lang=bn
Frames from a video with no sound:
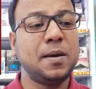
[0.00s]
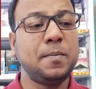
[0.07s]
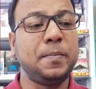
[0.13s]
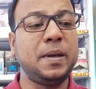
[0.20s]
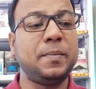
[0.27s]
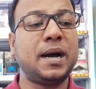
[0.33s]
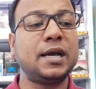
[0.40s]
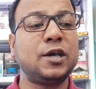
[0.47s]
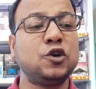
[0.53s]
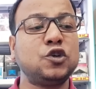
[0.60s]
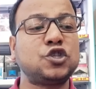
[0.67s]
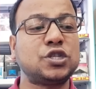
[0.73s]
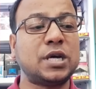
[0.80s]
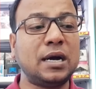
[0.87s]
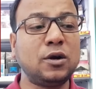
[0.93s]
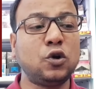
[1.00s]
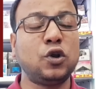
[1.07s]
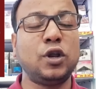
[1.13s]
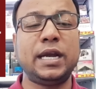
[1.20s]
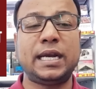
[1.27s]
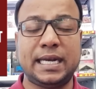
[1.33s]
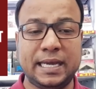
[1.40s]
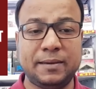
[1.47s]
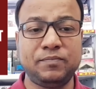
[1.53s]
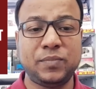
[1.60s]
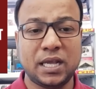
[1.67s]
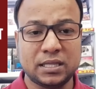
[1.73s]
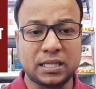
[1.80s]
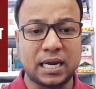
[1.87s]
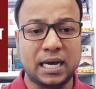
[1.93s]
বিভাগীয় সাংগঠনিক টিম
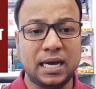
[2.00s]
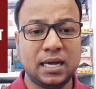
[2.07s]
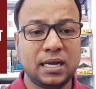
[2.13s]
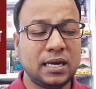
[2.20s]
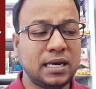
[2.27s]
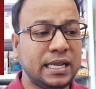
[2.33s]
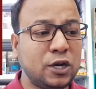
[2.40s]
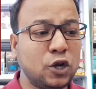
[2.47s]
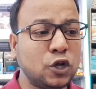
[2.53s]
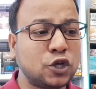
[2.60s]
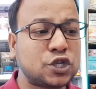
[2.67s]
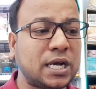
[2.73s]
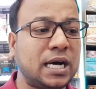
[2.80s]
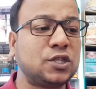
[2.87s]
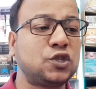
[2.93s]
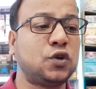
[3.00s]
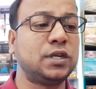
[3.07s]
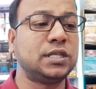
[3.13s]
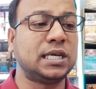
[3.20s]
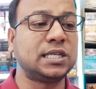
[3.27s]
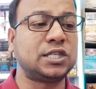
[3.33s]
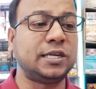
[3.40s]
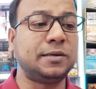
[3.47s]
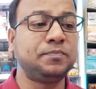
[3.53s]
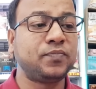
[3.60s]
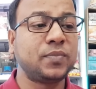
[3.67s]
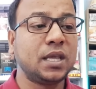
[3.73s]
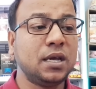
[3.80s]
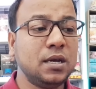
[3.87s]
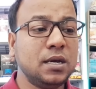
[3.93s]
তারা নিরলস কাজ করে যাচ্ছে
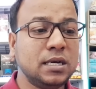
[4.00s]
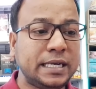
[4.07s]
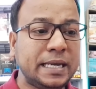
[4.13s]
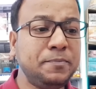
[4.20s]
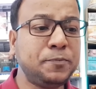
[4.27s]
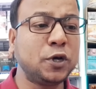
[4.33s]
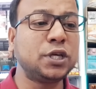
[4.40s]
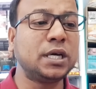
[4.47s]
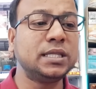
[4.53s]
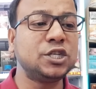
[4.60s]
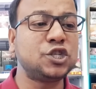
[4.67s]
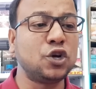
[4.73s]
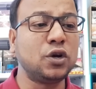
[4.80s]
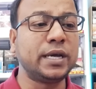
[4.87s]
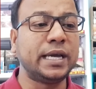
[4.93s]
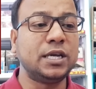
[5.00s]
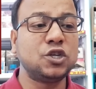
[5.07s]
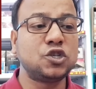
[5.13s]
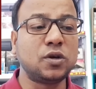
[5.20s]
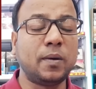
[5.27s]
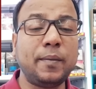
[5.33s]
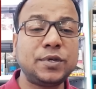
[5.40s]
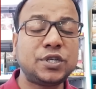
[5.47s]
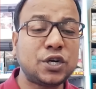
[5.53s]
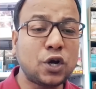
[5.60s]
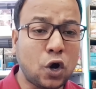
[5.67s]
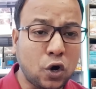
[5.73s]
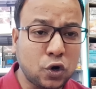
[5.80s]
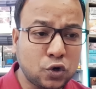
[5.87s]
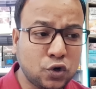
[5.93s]
টিম প্রধানদের সঙ্গে সমাবেশের
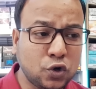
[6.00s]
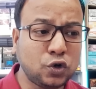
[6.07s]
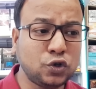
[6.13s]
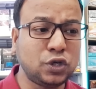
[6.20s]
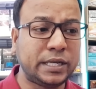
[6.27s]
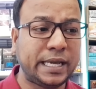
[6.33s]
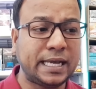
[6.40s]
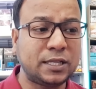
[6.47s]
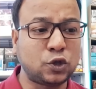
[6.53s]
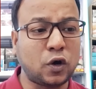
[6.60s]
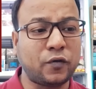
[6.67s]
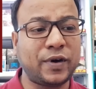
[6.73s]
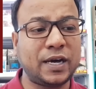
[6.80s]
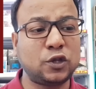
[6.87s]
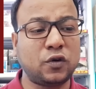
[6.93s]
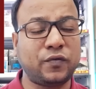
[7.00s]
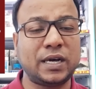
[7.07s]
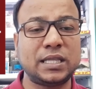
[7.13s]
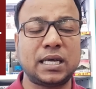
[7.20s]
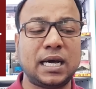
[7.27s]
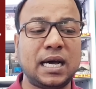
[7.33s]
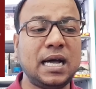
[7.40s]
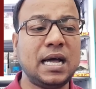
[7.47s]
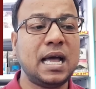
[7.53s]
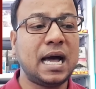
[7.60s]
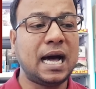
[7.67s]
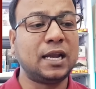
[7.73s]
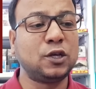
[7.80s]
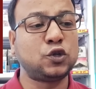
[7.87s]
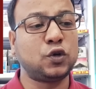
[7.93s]
অগ্রগতি নিয়ে দফায় দফায় তারা
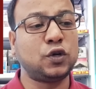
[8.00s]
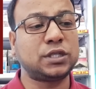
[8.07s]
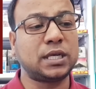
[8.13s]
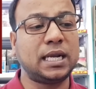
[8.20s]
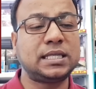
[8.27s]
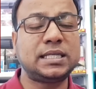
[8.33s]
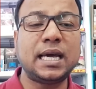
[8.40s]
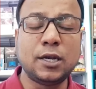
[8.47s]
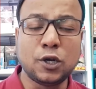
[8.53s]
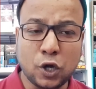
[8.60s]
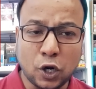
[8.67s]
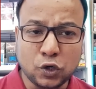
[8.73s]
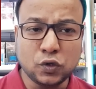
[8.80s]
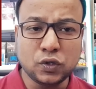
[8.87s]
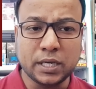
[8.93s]
আলোচনা চালাচ্ছে আর লন্ডন